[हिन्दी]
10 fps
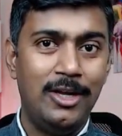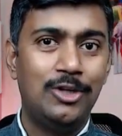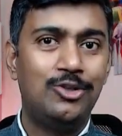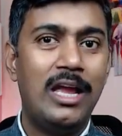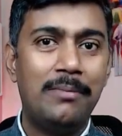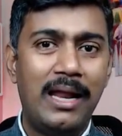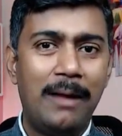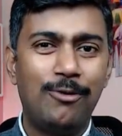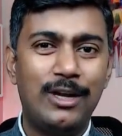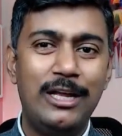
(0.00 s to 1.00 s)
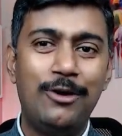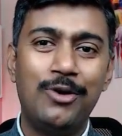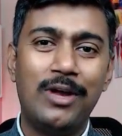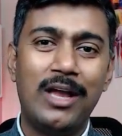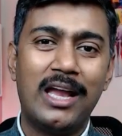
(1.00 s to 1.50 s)
तो एक बार आपको क्लियर हो
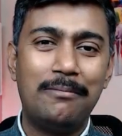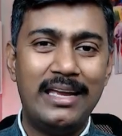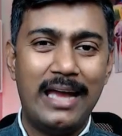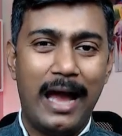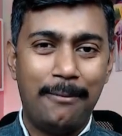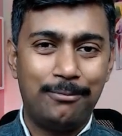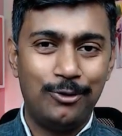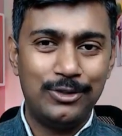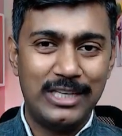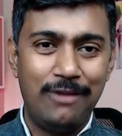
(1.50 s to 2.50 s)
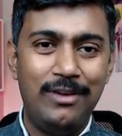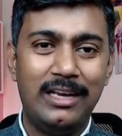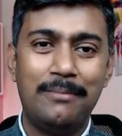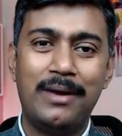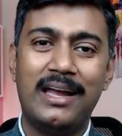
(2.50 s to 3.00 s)
गया कि भाई आपको सेविंग
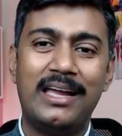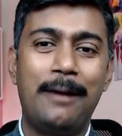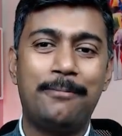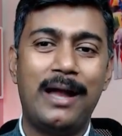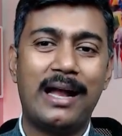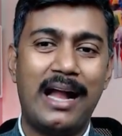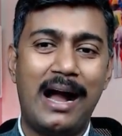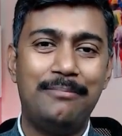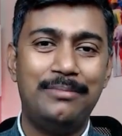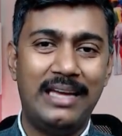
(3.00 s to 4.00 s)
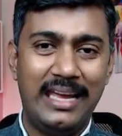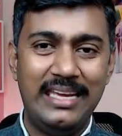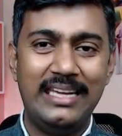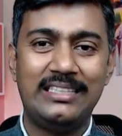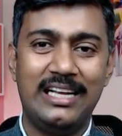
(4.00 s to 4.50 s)
के बगैर आपका काम नहीं
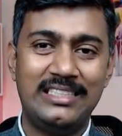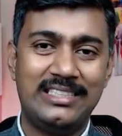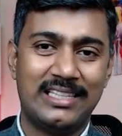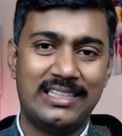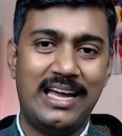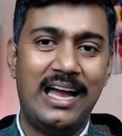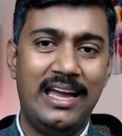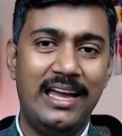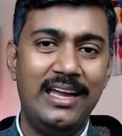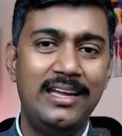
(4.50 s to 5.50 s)
चल सकता है